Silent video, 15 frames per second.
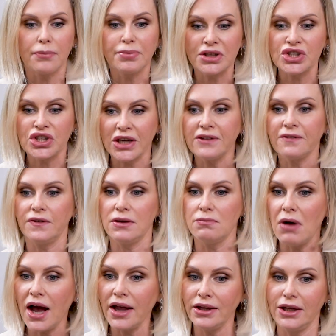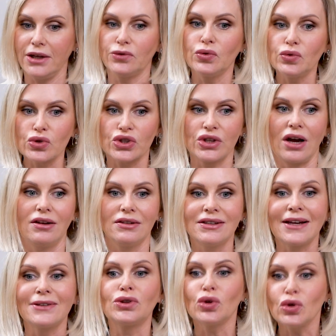обращать внимание нужно
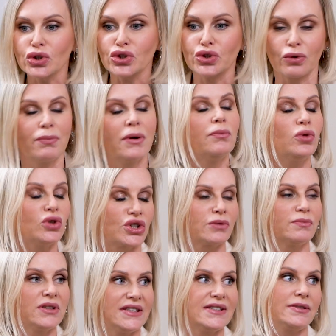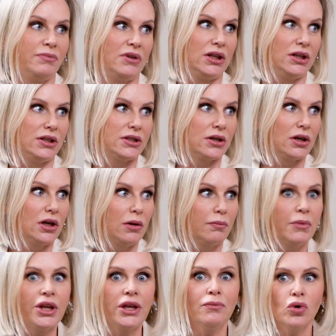на то, что мы можем изменить.
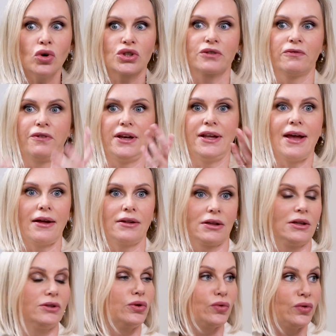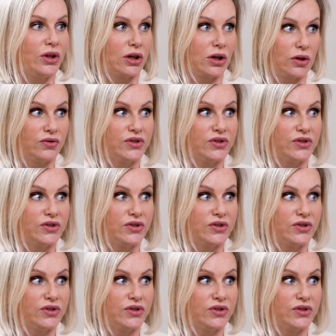Мы не можем влиять на других